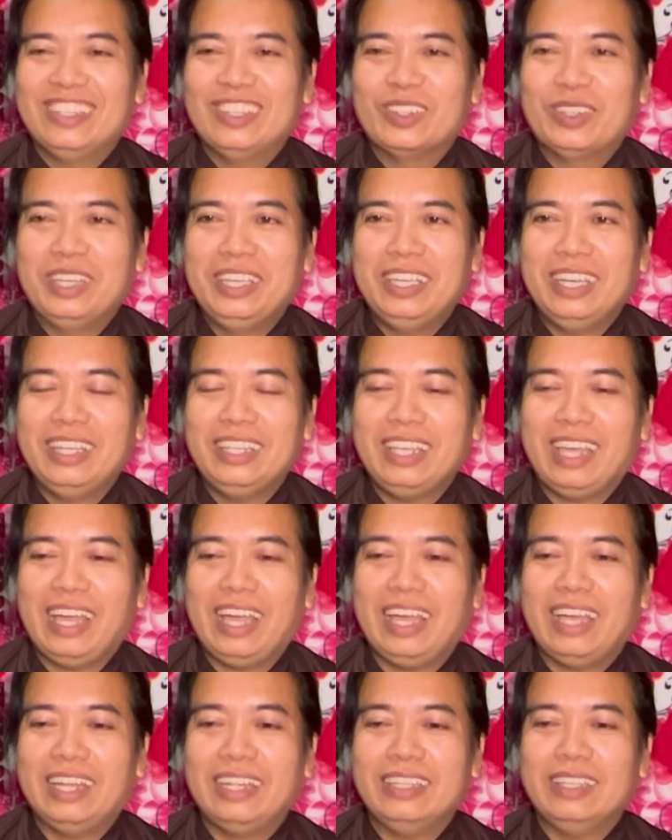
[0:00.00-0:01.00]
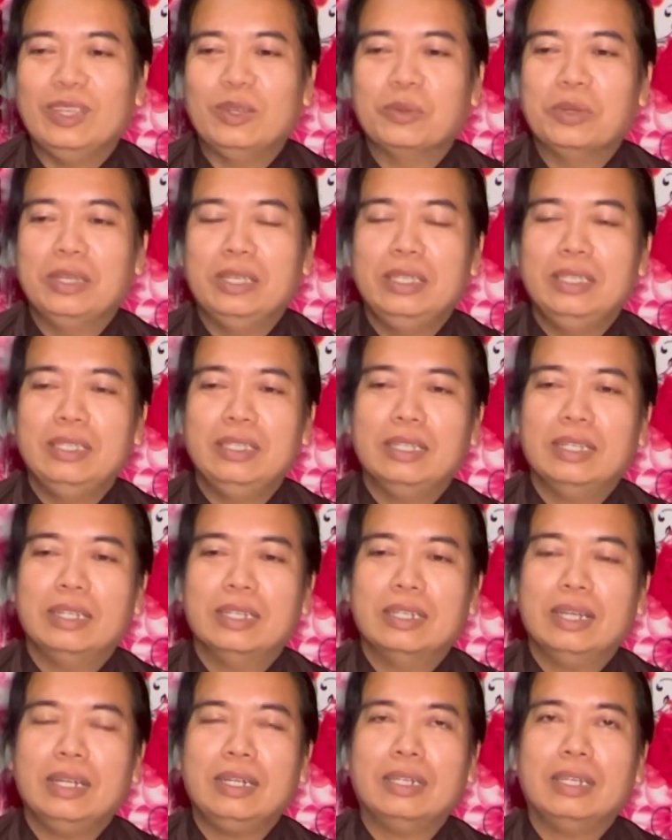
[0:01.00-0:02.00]
nhiều khi ở nhà nhiều khi
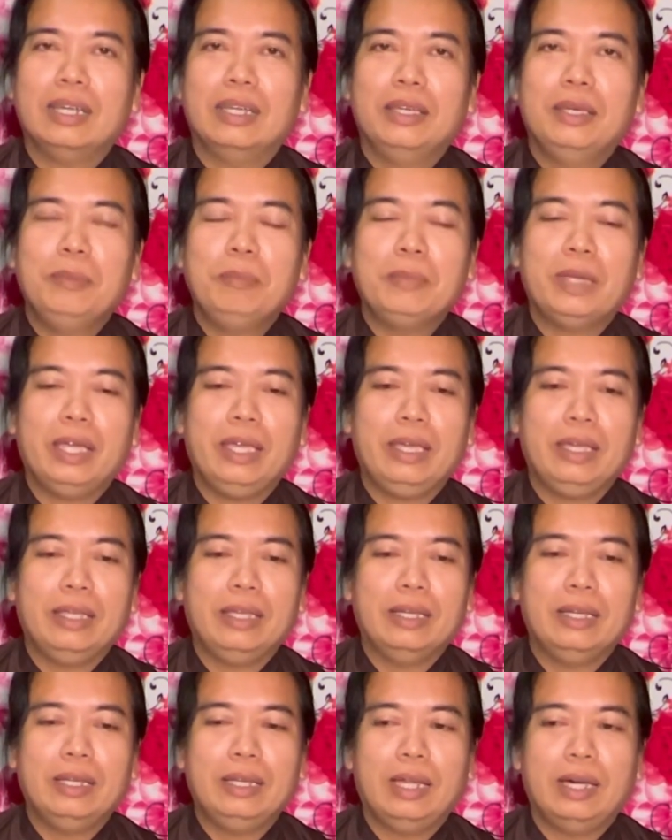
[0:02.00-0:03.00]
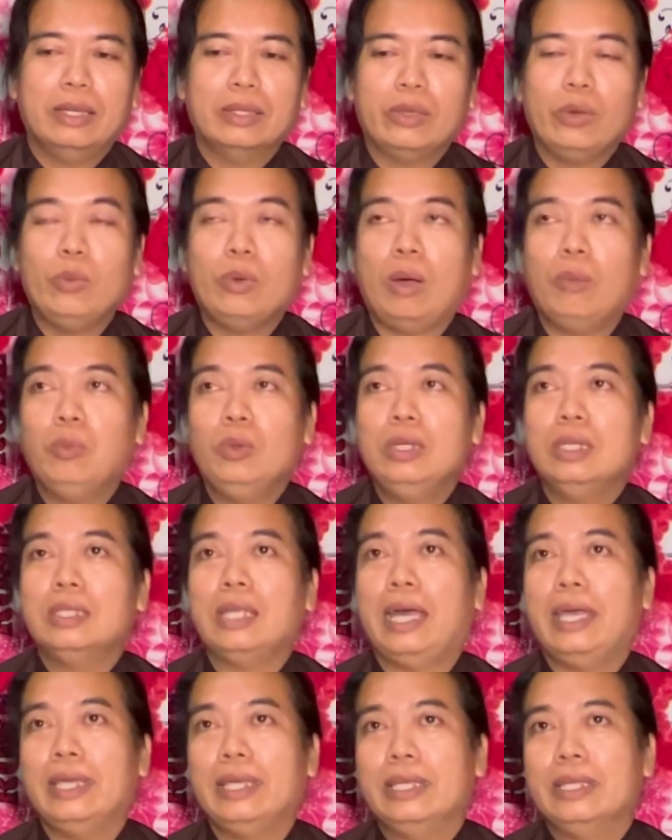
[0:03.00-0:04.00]
rất là hiếm nghe những cái lời châu ngọc của đức
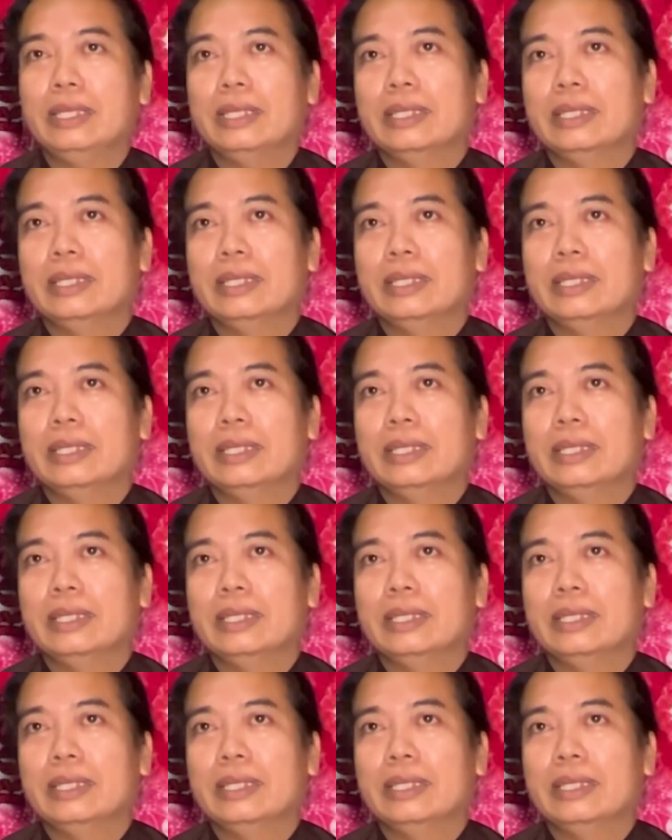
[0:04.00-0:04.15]
thầy